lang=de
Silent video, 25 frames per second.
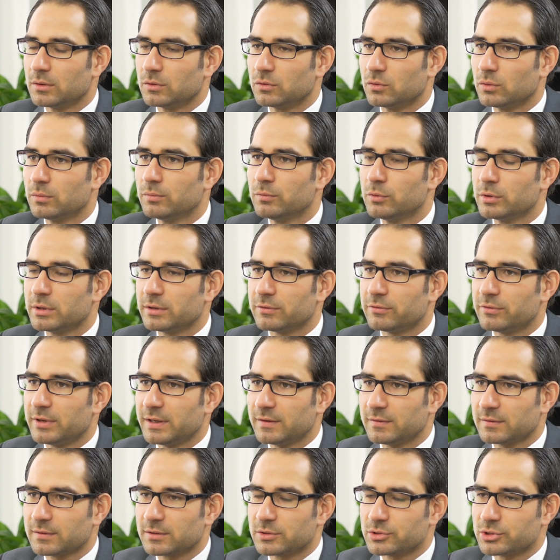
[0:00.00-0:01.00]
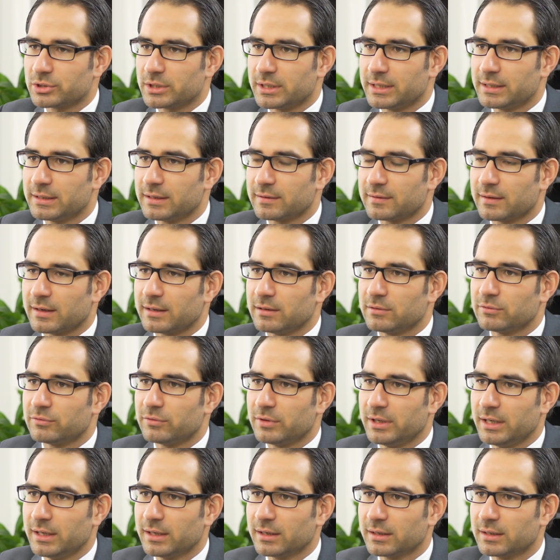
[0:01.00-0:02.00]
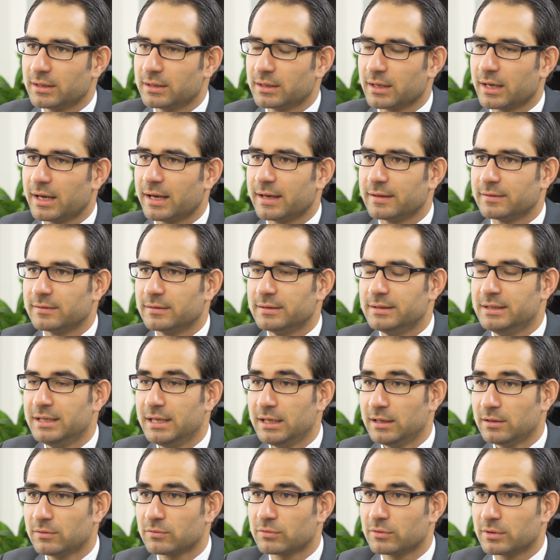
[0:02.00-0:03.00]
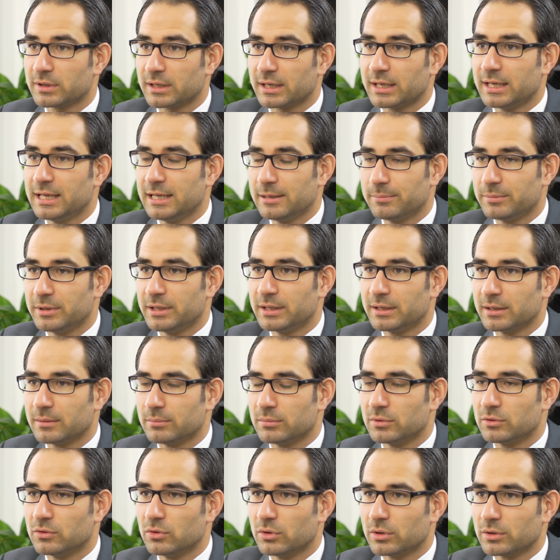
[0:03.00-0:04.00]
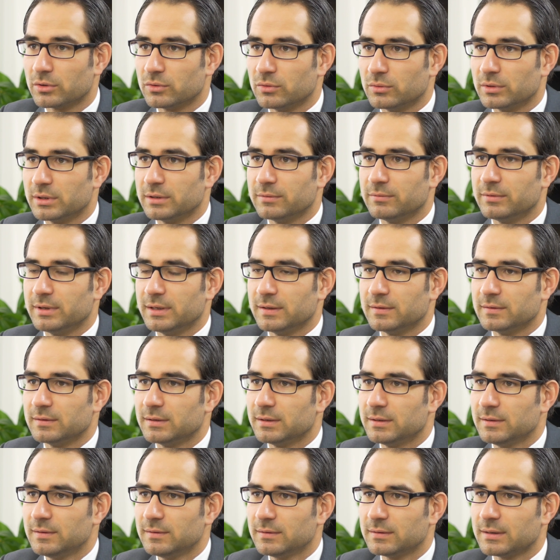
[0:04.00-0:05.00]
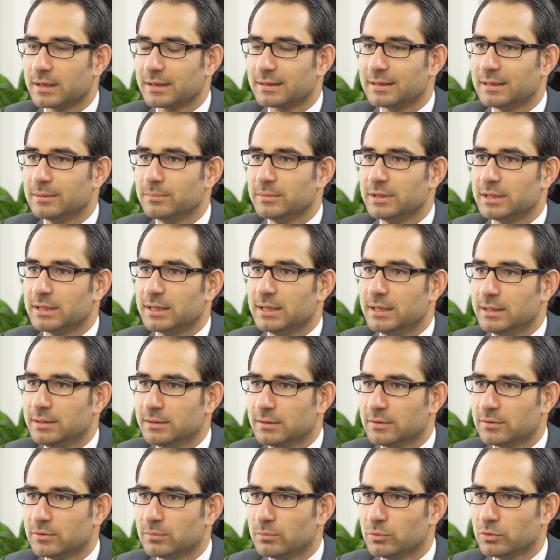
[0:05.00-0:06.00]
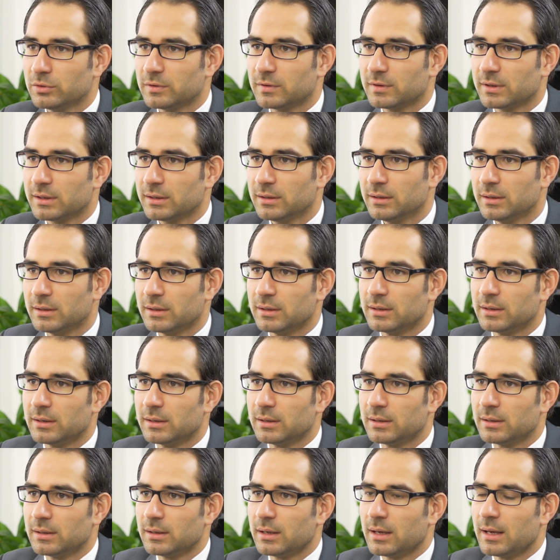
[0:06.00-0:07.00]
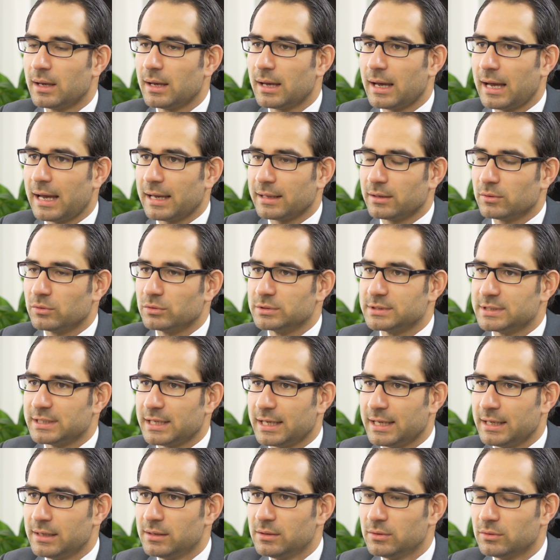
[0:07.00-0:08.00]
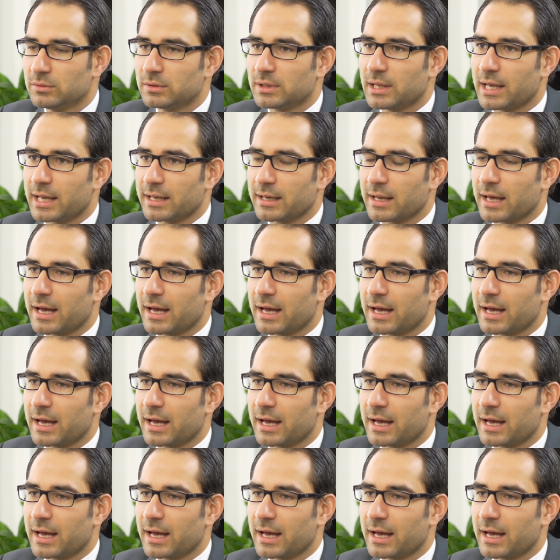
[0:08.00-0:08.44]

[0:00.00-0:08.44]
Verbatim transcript: So wurde festgestellt, dass eine Ferienreise nicht von erheblicher Bedeutung gewesen ist, nachdem die Kindesmutter ein Hotel und einen